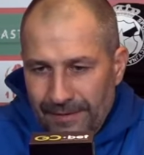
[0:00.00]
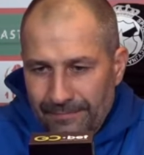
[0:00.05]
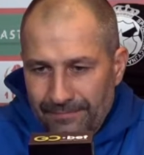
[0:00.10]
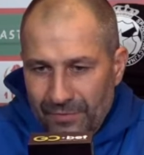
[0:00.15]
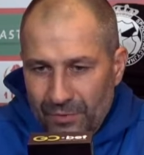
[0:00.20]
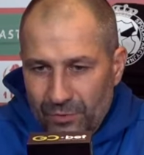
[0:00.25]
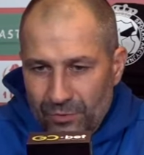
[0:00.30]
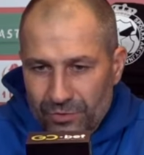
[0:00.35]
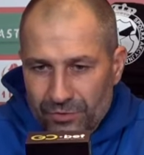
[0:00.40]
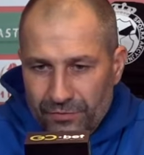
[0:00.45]

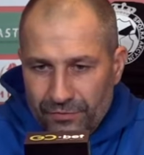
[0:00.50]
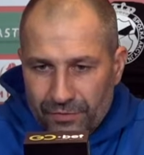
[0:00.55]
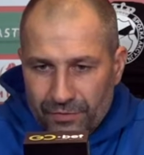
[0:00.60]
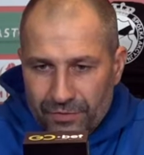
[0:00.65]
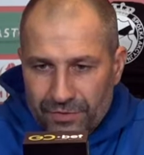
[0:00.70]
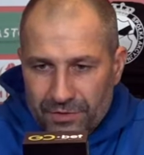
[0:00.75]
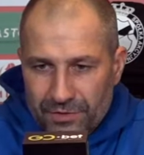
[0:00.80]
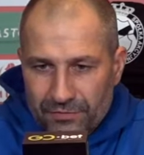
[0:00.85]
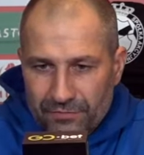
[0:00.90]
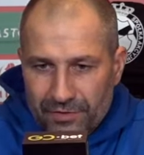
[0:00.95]
już w
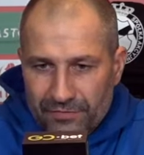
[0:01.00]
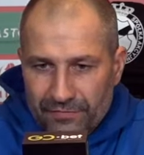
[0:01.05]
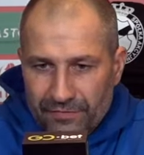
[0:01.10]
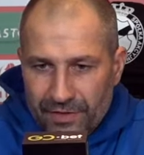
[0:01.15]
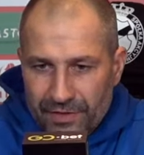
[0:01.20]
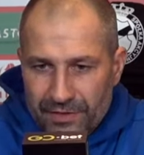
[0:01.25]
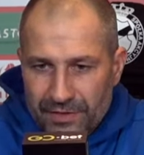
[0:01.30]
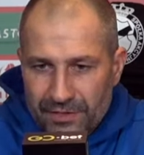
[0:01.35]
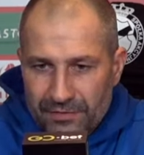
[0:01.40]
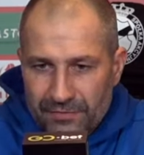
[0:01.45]
końcowej
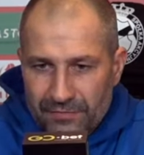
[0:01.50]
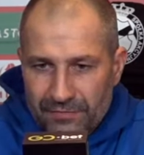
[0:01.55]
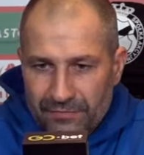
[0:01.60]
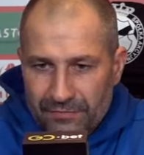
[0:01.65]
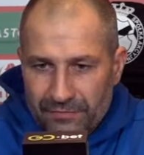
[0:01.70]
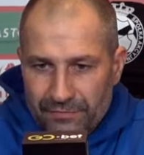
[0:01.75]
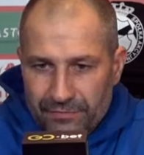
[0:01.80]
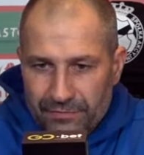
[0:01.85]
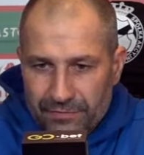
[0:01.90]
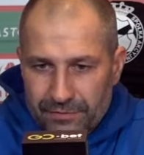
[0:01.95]
fazie
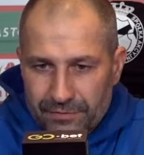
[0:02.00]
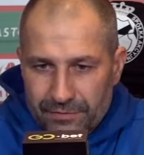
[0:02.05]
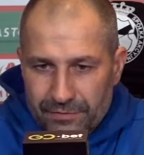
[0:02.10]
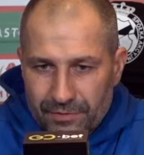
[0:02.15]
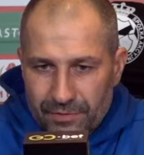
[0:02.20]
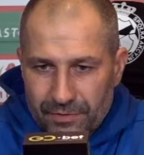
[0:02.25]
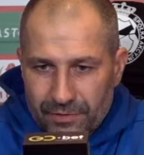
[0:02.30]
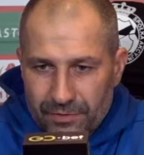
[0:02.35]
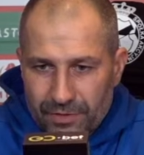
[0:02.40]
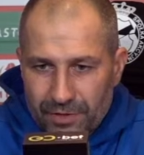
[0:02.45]
w
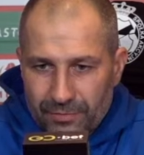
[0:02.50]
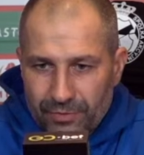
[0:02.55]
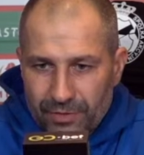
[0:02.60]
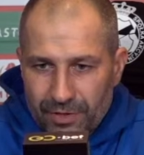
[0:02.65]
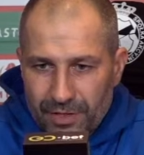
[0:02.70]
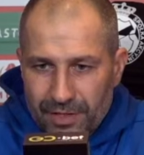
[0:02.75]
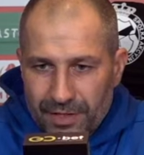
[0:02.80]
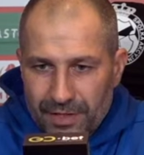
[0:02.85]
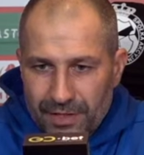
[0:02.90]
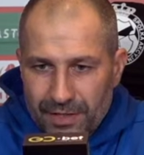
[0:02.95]
ochronie
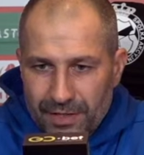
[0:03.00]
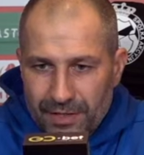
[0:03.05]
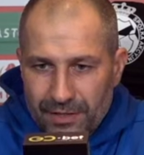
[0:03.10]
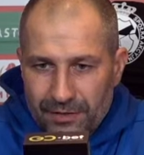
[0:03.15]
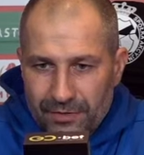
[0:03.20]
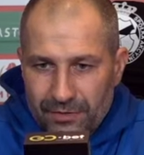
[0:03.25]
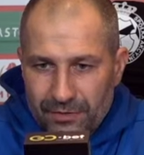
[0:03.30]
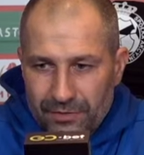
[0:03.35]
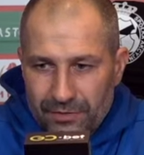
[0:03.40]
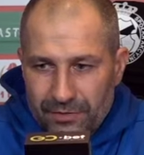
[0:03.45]
pola karnego.